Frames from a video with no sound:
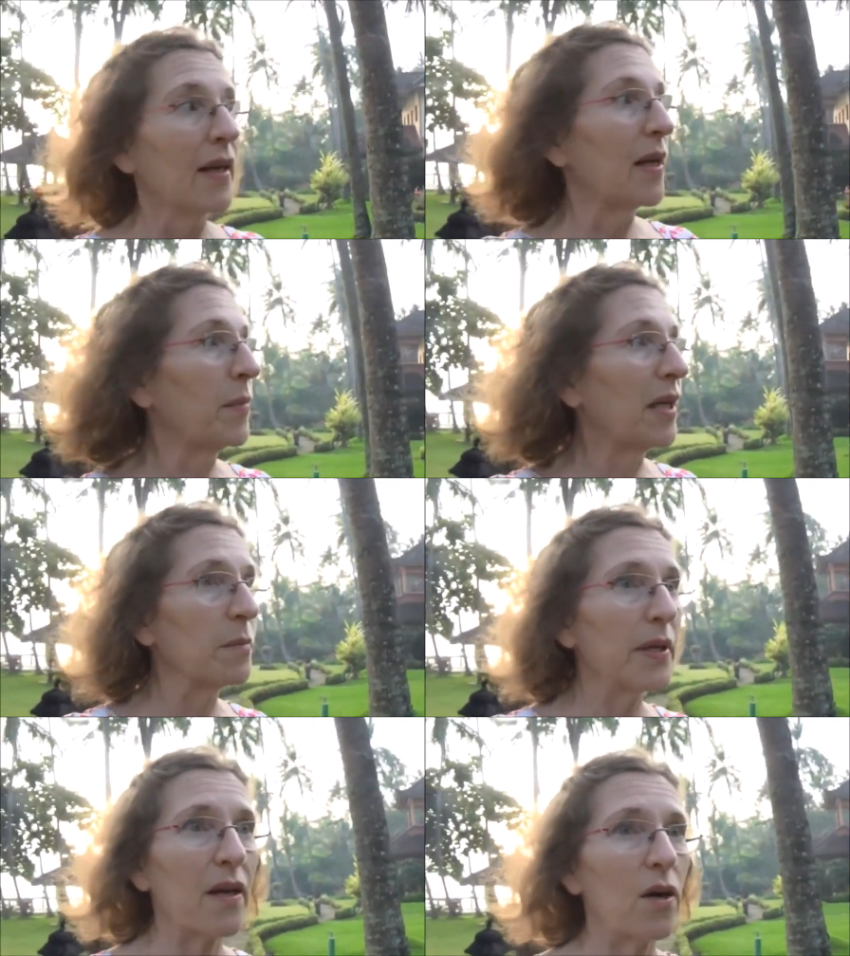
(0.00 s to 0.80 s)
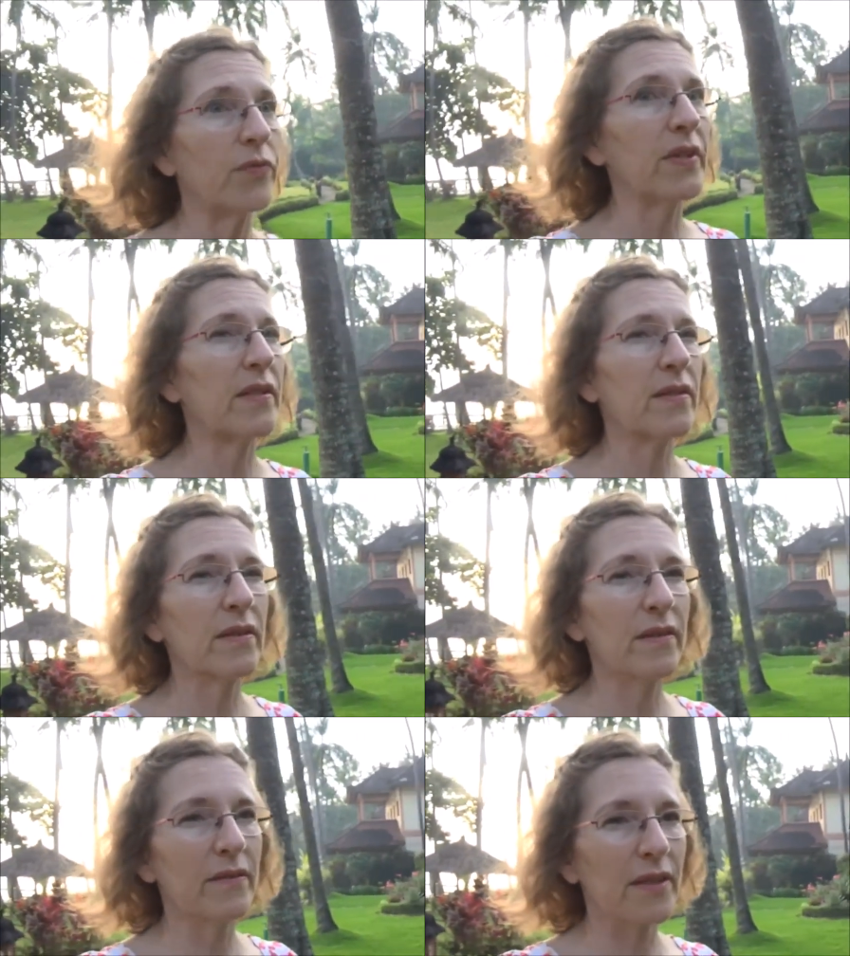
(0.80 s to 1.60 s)
im Hinblick auf diese
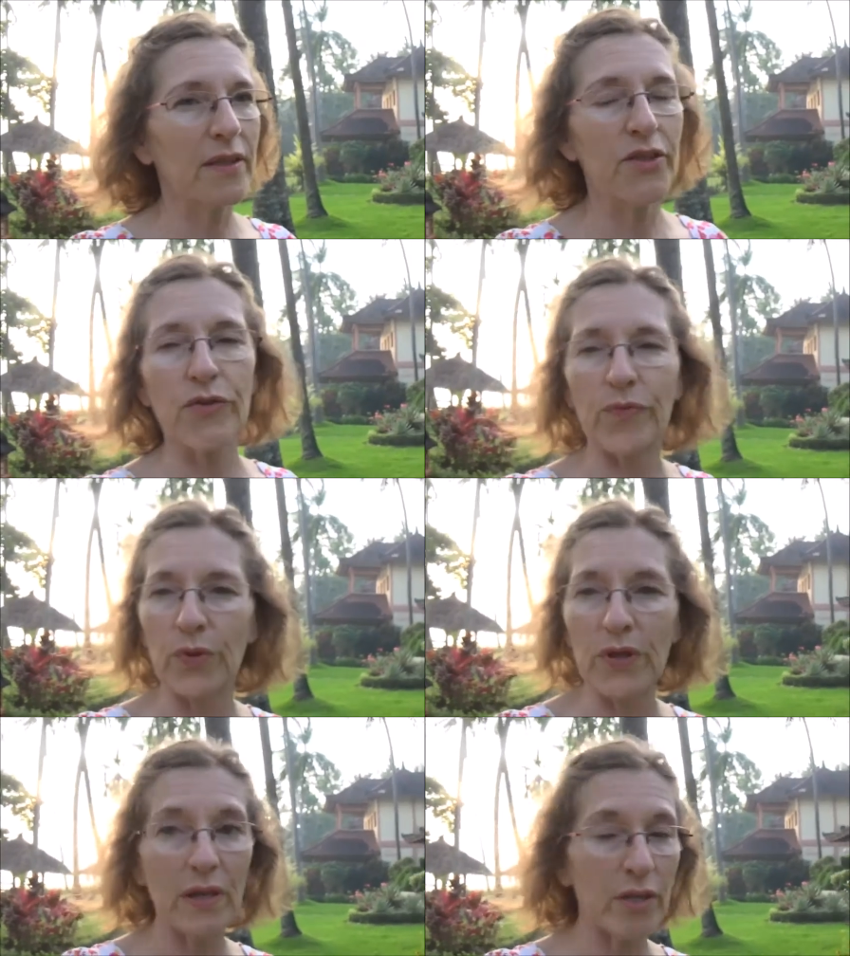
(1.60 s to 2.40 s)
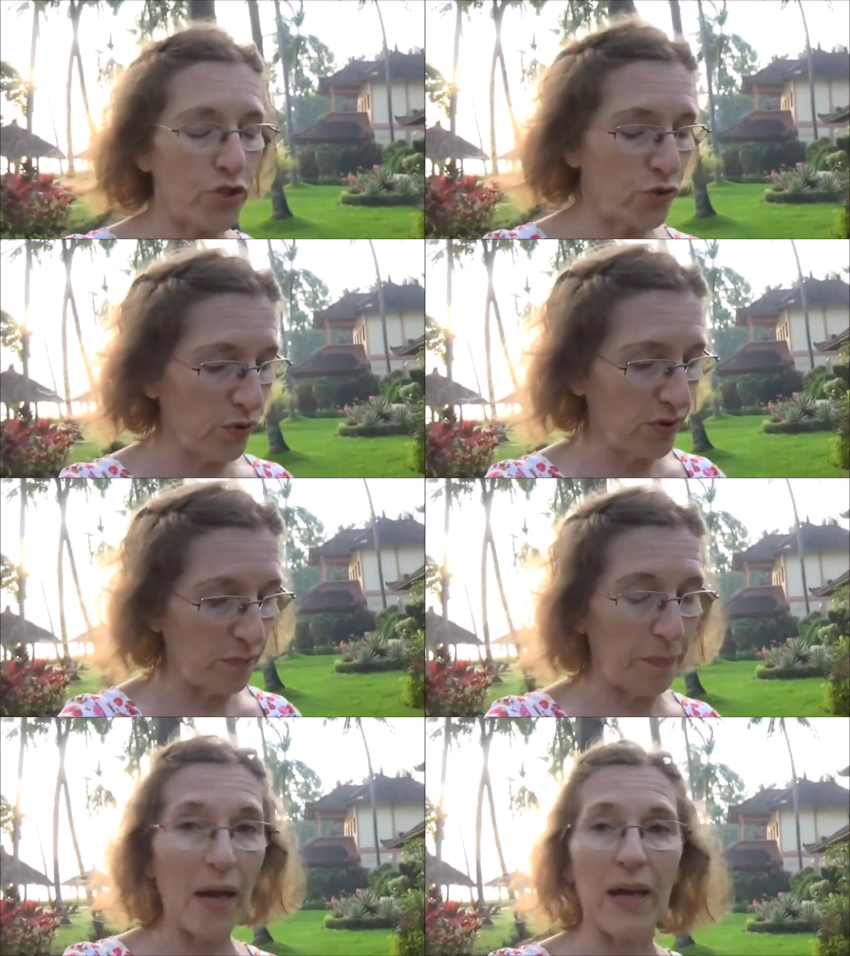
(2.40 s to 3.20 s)
wirklich wunderschöne
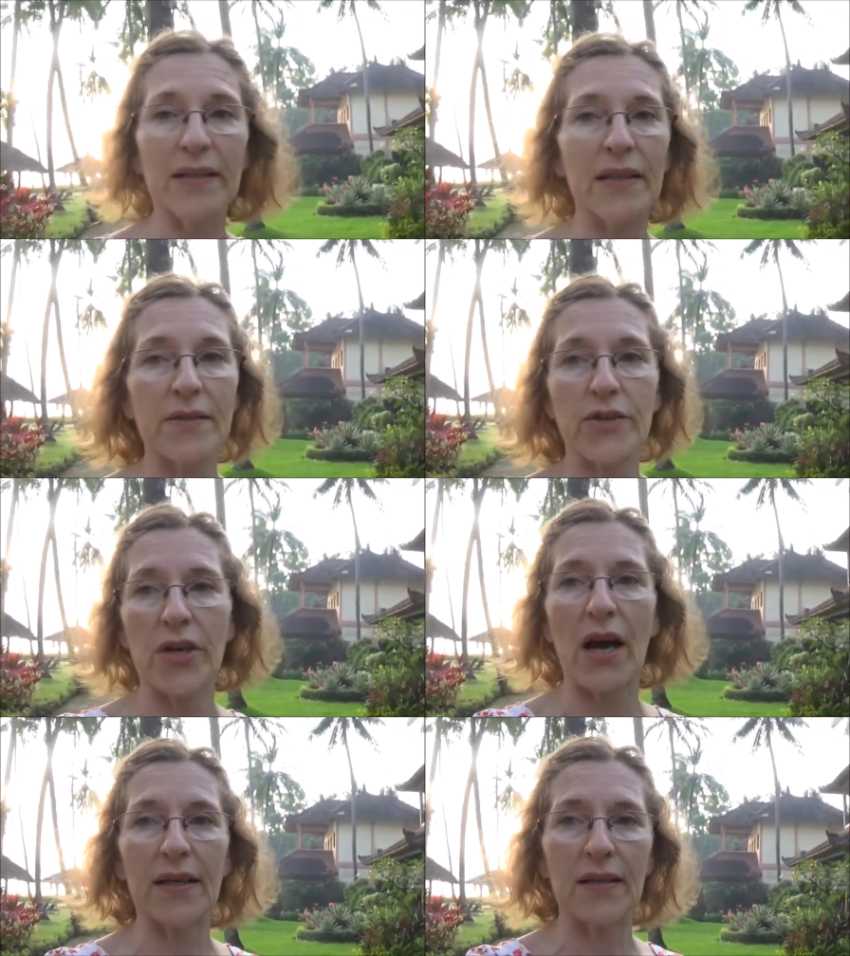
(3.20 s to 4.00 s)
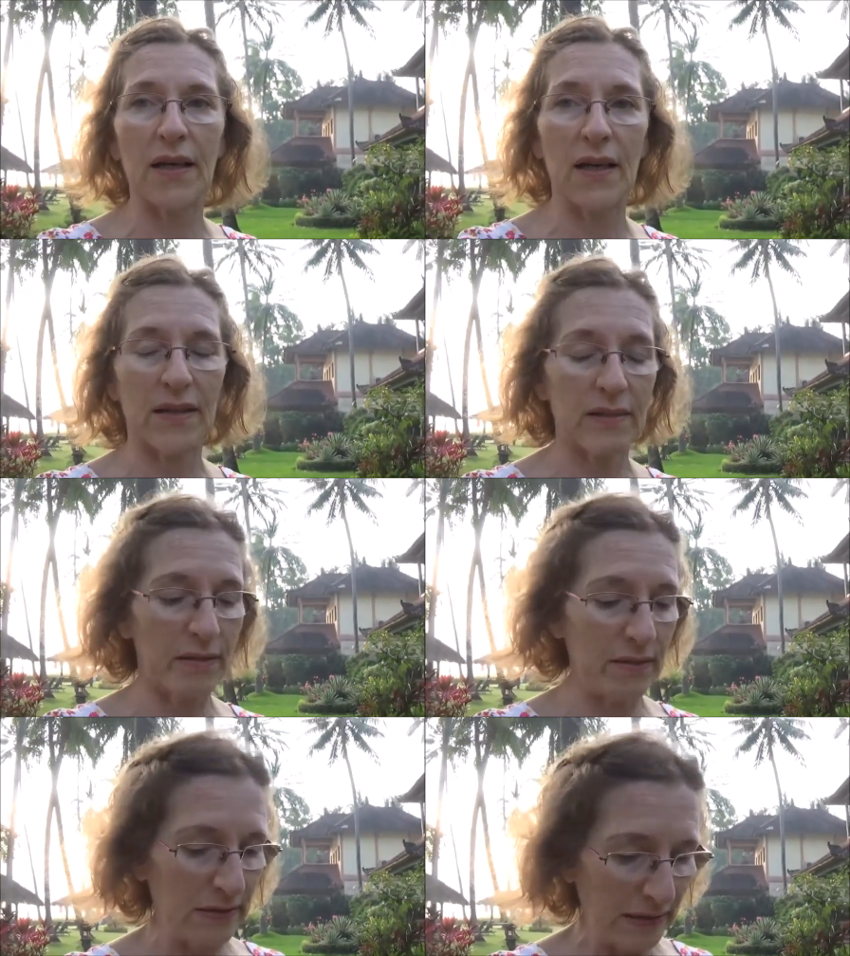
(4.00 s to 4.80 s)
paradiesische
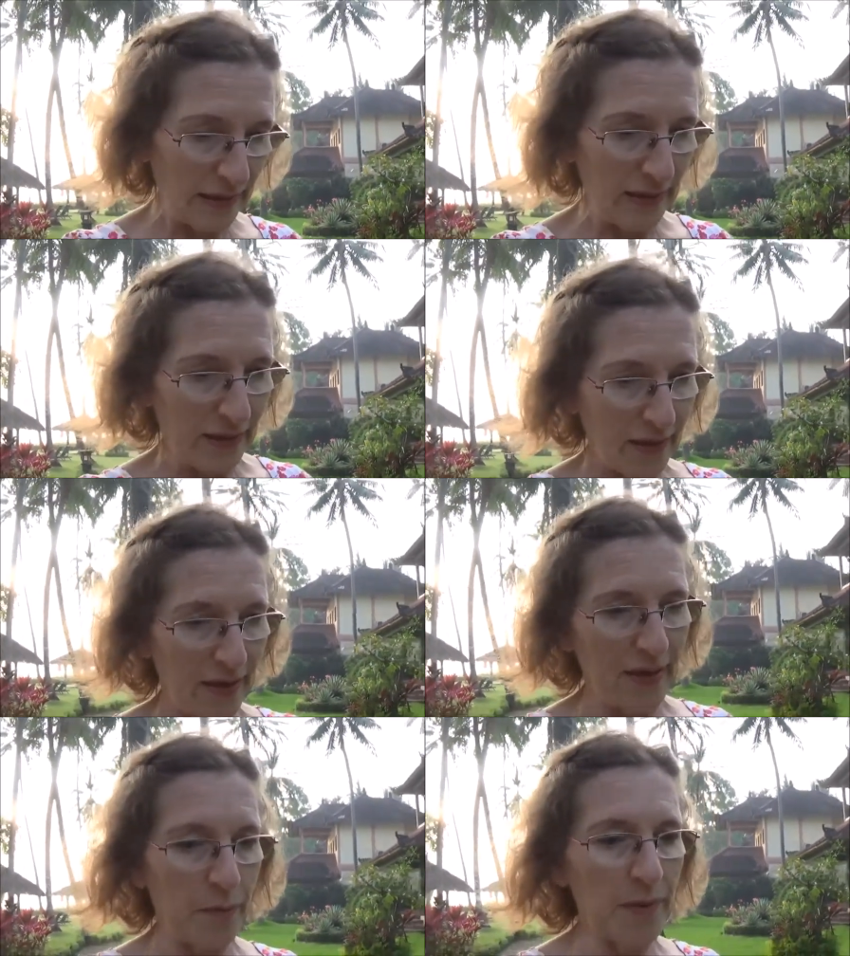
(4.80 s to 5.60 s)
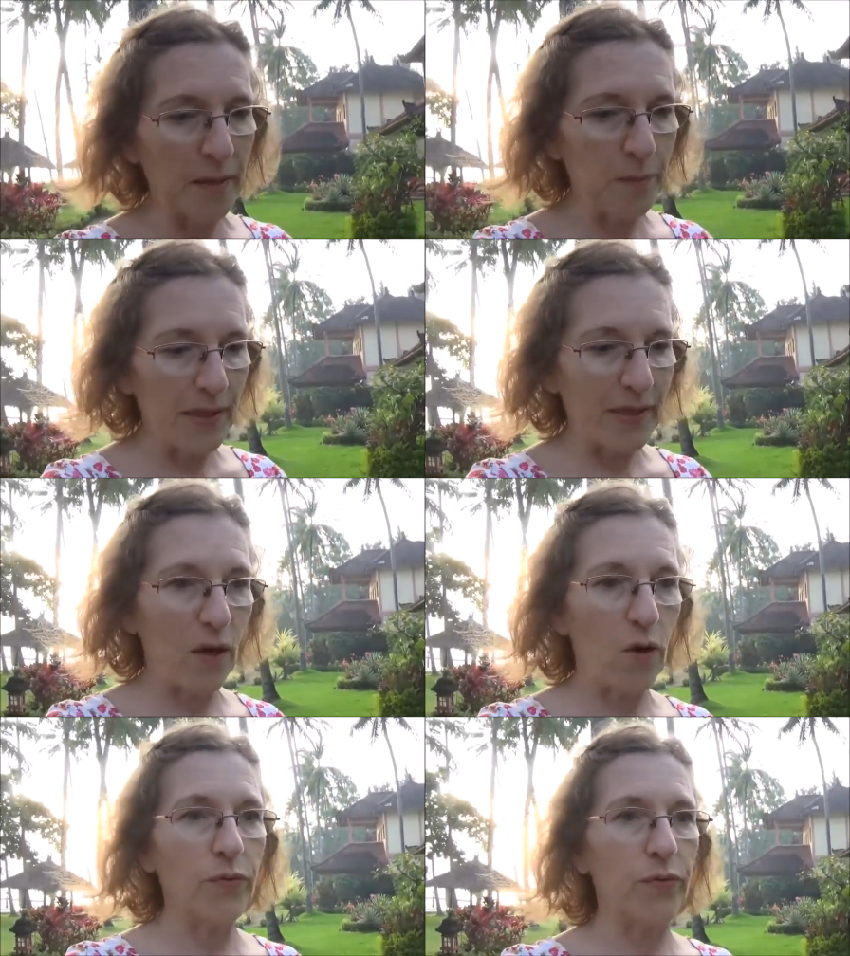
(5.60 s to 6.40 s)
Anlage, im Hinblick
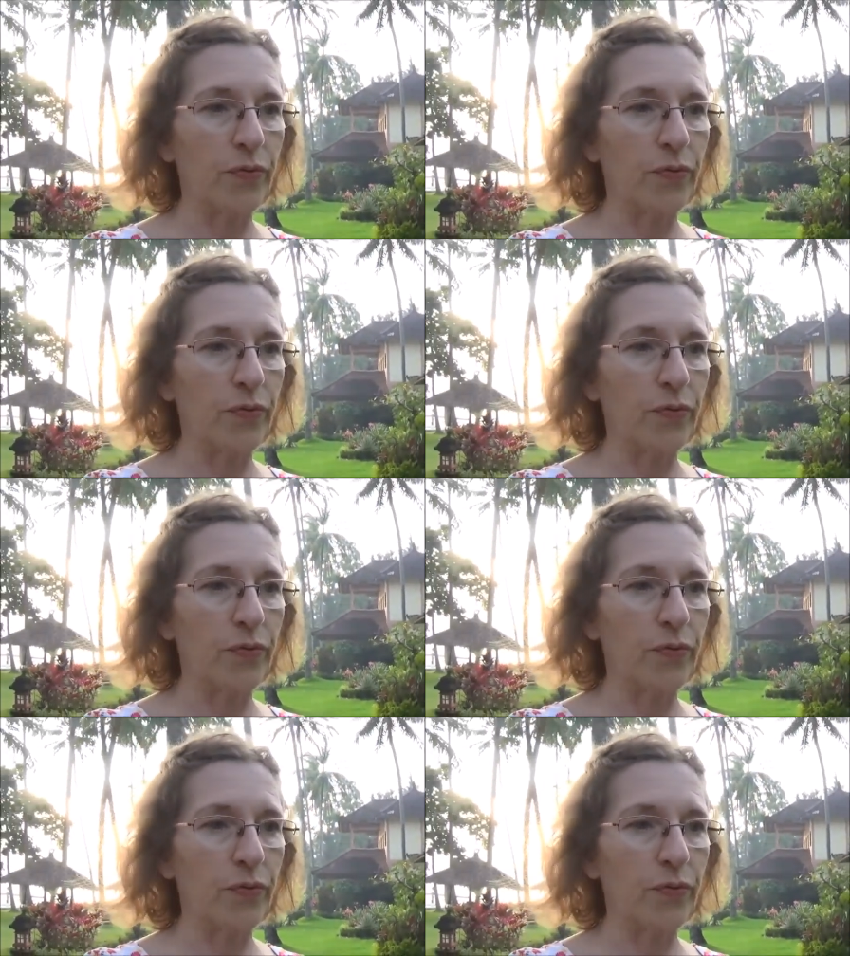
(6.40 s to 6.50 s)
auf